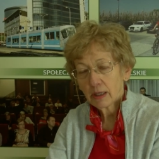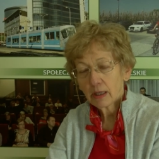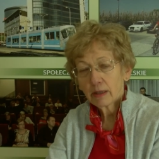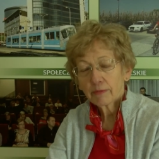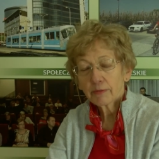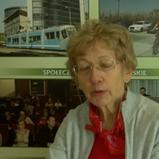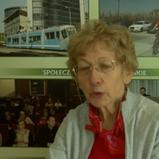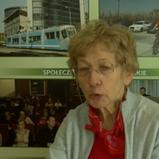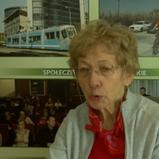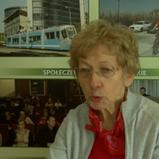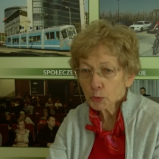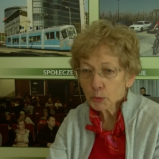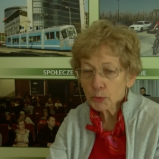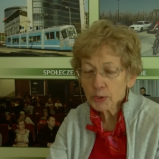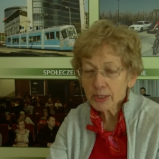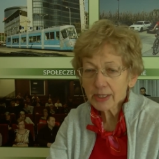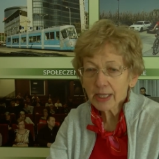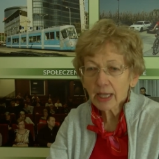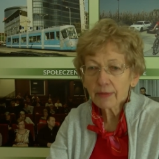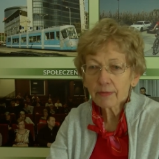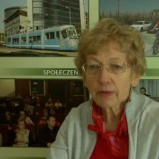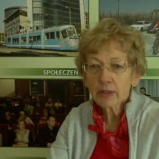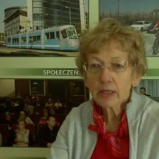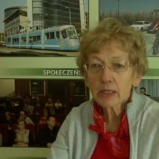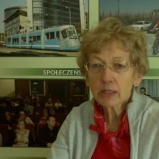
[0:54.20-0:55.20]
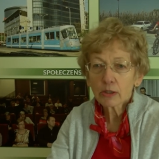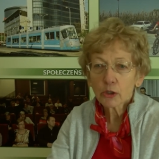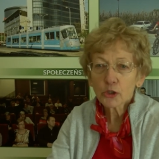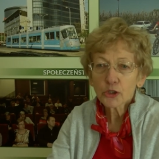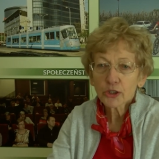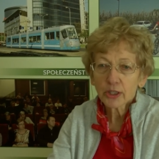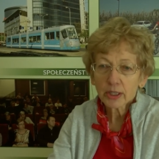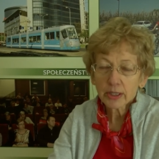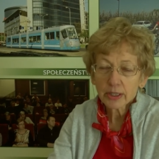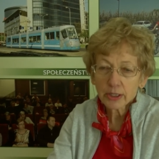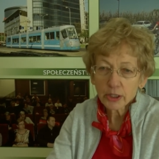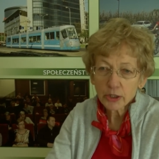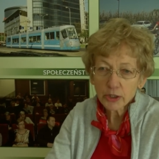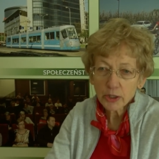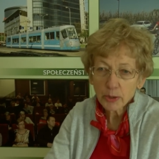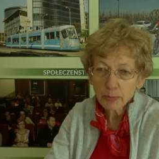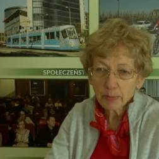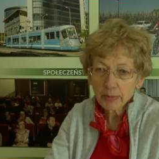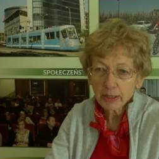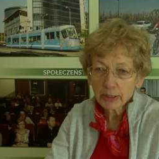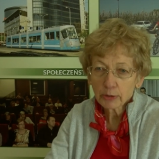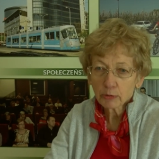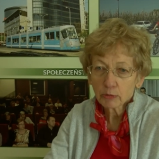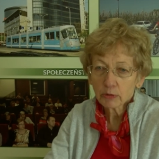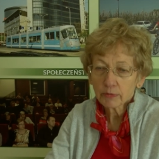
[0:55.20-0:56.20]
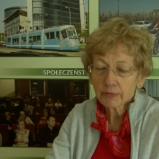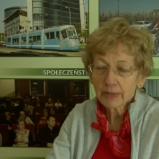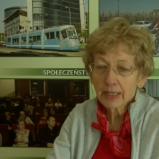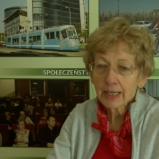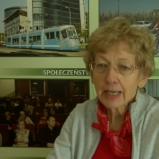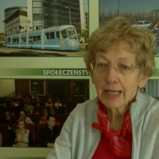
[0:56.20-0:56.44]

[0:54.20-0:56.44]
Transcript: Według ustawy jest to 40 metrów,